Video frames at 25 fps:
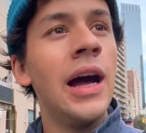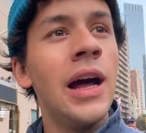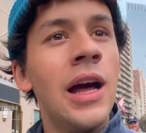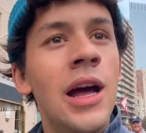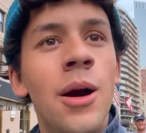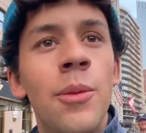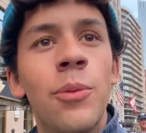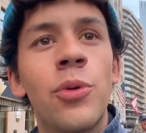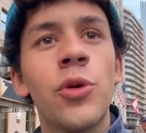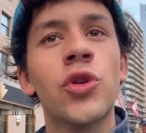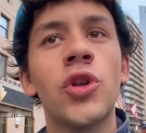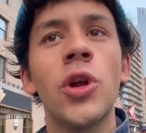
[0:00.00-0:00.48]

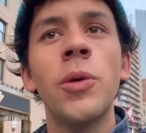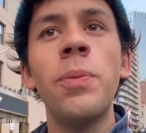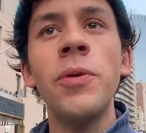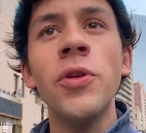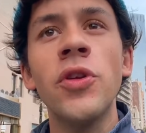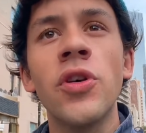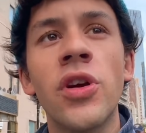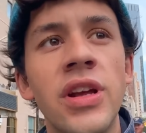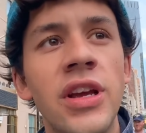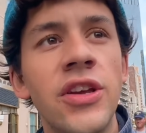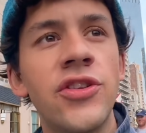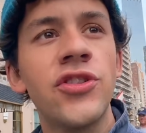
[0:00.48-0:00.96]
Purtroppo
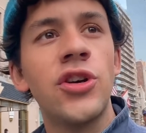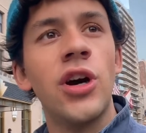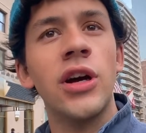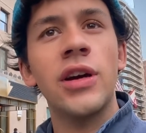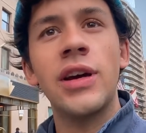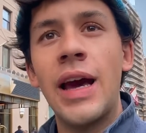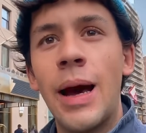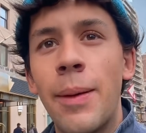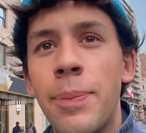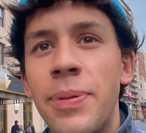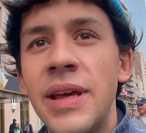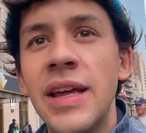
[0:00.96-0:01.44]
non riesco a
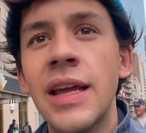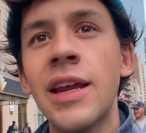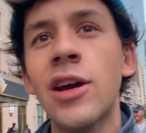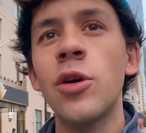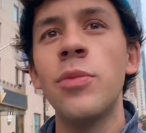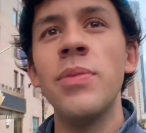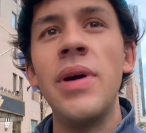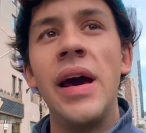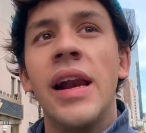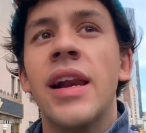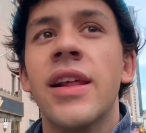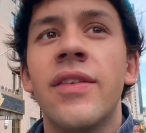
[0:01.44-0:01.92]
capire
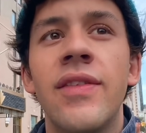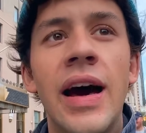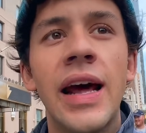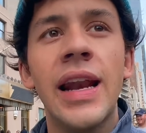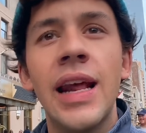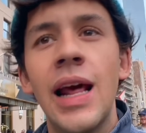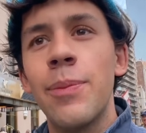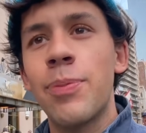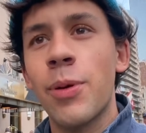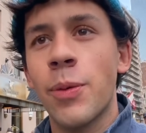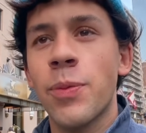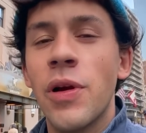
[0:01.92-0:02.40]
come
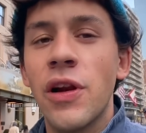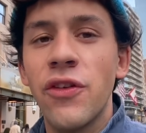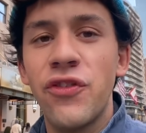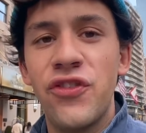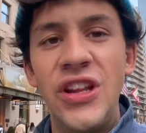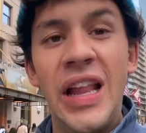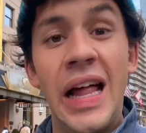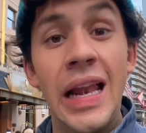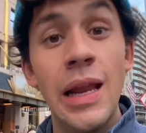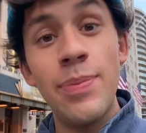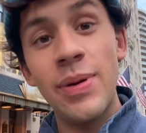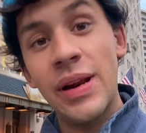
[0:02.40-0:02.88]
arrivare proprio al
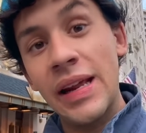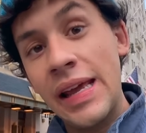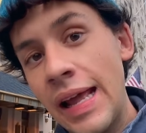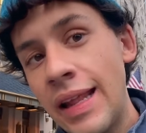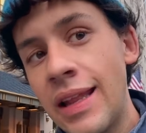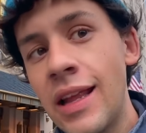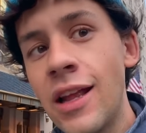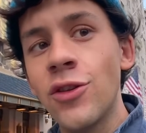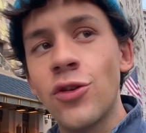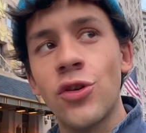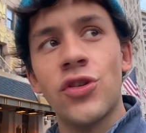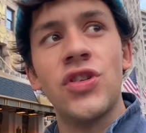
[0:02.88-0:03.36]
finale perché è
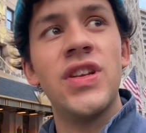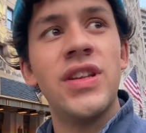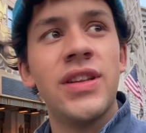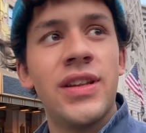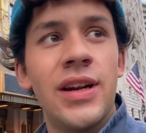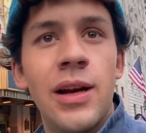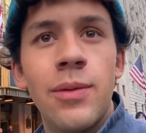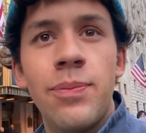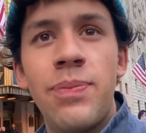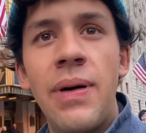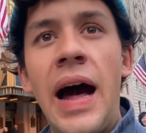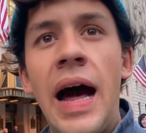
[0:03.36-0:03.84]
dentro
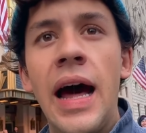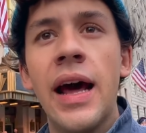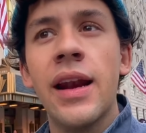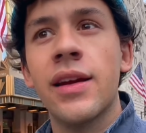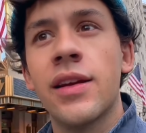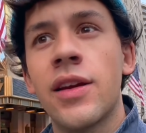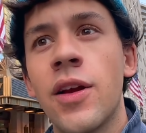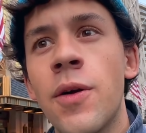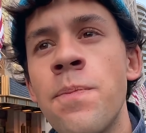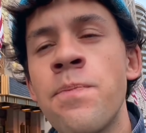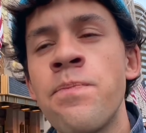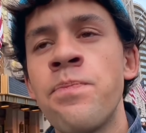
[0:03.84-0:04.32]
Central
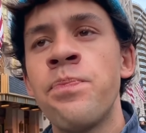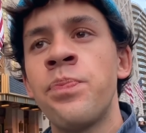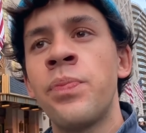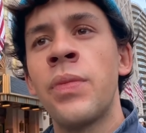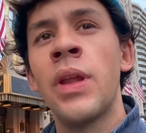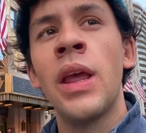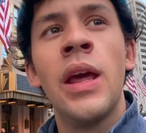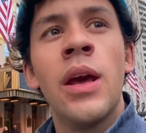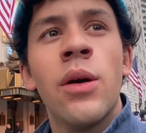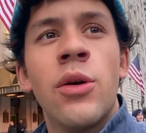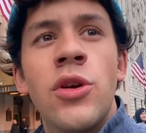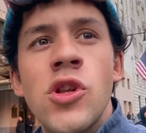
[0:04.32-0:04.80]
Park.
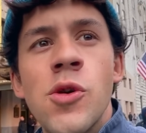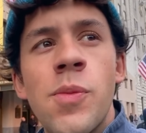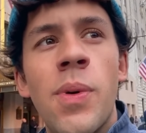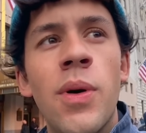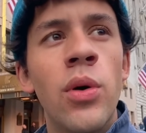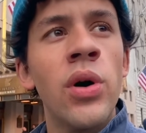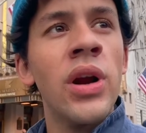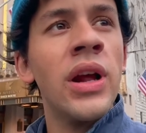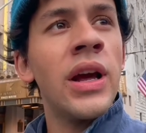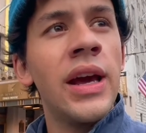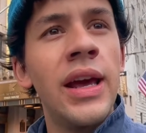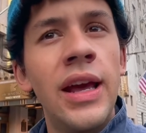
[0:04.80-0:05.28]
Quindi ho
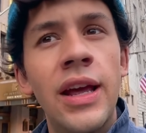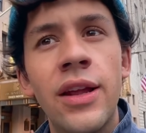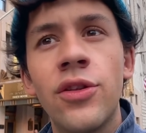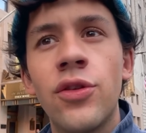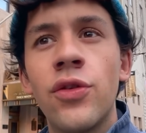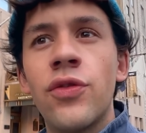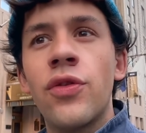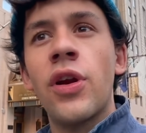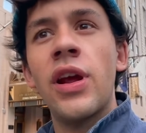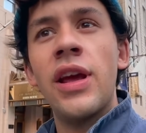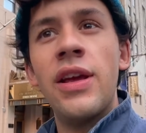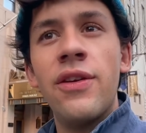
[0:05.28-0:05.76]
paura che
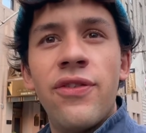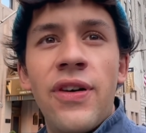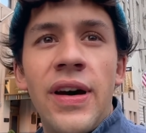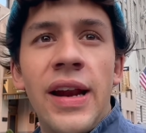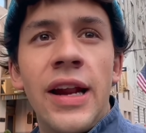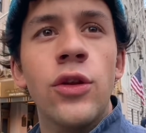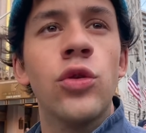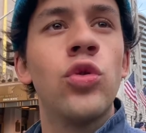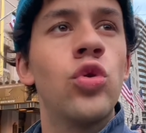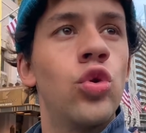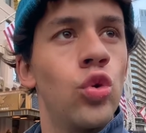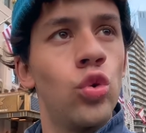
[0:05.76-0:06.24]
dovrei
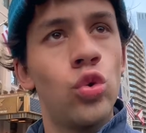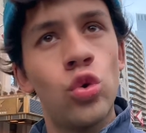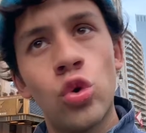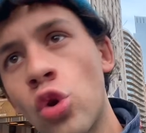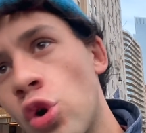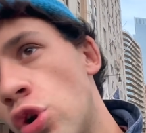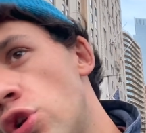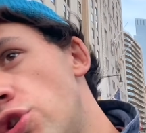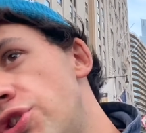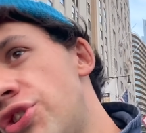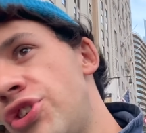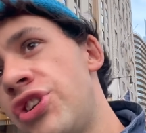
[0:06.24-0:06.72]
fare
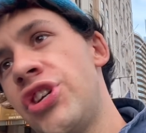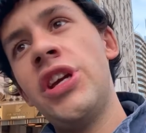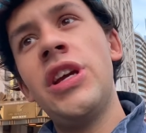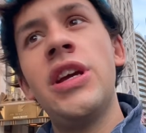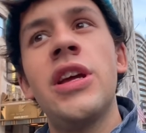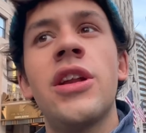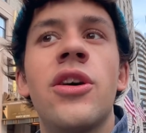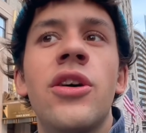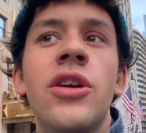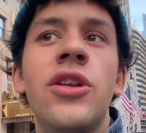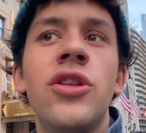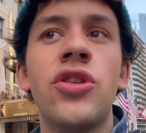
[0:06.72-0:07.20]
tutto il
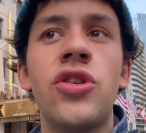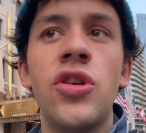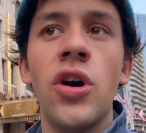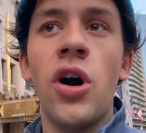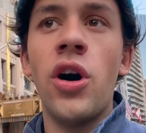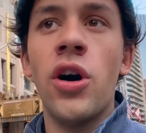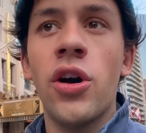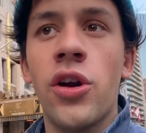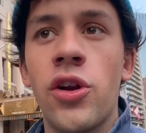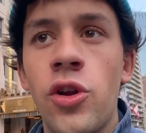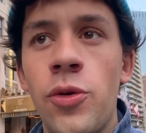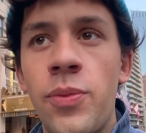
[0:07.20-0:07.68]
giro
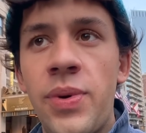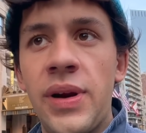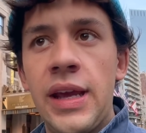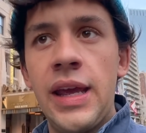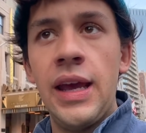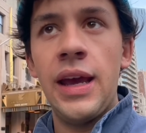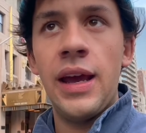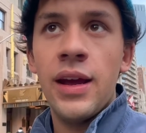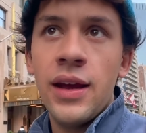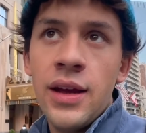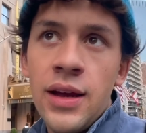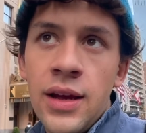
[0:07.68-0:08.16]
intorno
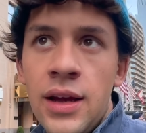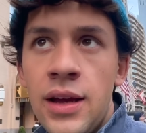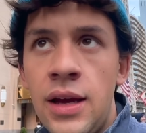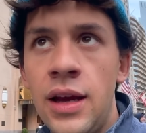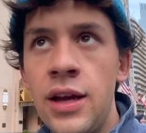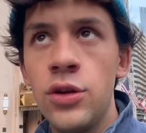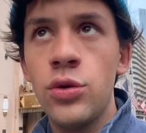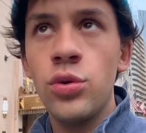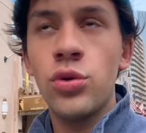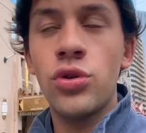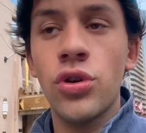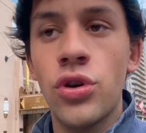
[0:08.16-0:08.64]
perché è
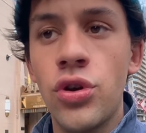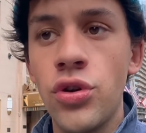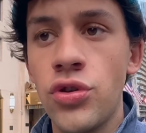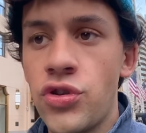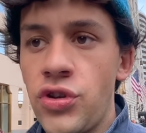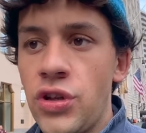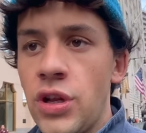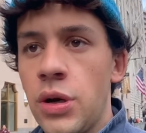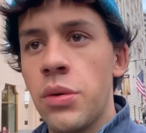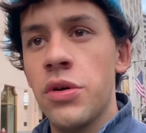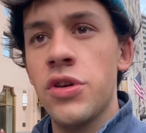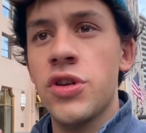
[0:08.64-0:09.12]
tutto
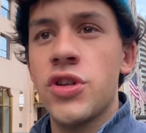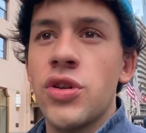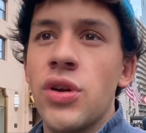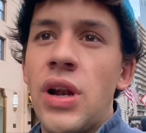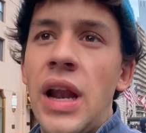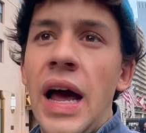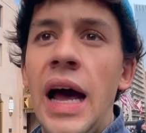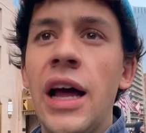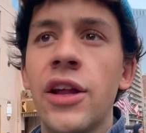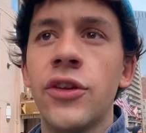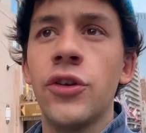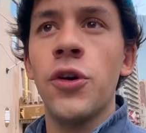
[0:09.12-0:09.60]
chiuso da questo
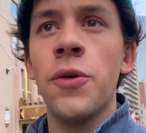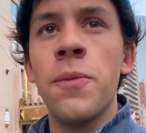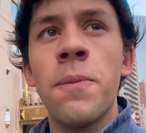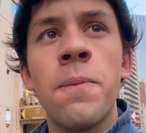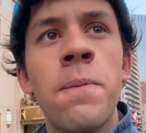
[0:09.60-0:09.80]
lato.